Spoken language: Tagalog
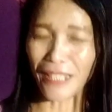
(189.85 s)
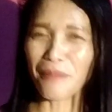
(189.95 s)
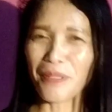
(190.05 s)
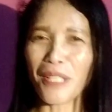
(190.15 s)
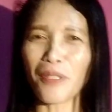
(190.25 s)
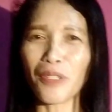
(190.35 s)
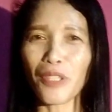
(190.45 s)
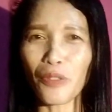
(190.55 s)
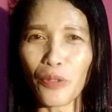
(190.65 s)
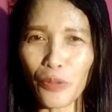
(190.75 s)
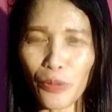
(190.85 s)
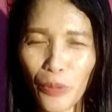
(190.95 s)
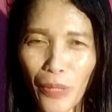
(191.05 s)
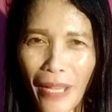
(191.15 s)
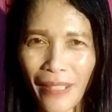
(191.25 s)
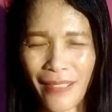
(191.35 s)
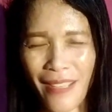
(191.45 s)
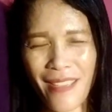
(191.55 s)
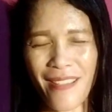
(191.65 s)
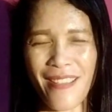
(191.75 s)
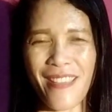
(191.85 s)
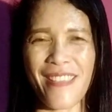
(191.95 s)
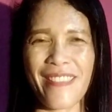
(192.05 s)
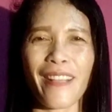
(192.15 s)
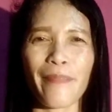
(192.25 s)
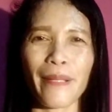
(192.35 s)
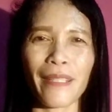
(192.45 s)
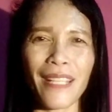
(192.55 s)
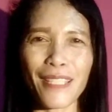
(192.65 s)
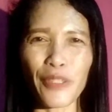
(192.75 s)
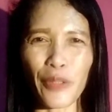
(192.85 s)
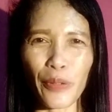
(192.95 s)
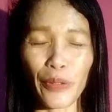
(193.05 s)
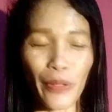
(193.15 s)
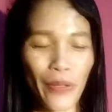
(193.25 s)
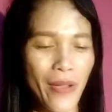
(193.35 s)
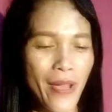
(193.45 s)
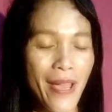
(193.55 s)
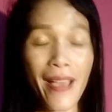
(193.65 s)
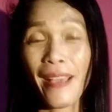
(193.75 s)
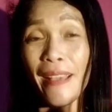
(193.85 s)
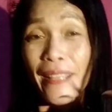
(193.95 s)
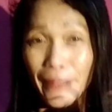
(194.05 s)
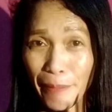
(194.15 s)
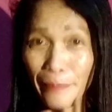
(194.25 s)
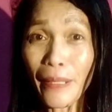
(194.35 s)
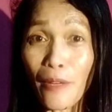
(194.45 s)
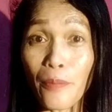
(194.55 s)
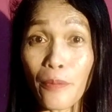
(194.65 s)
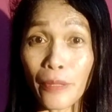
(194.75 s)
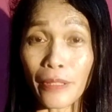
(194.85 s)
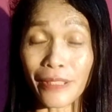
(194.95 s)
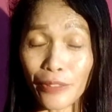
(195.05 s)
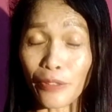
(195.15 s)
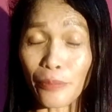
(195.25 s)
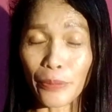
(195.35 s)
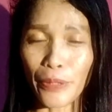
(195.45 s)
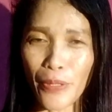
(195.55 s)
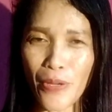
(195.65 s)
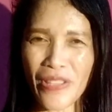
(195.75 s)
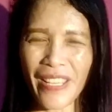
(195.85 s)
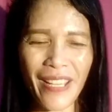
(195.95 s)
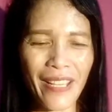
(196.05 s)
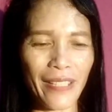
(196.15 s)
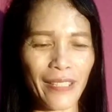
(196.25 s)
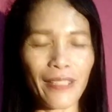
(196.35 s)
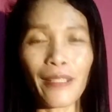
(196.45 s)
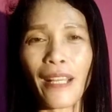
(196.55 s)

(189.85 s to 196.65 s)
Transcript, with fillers: Alam niyo na kung anong tulak. Ayan. Kapag nasa trono. Maupo. Totoo po yun. Ayan.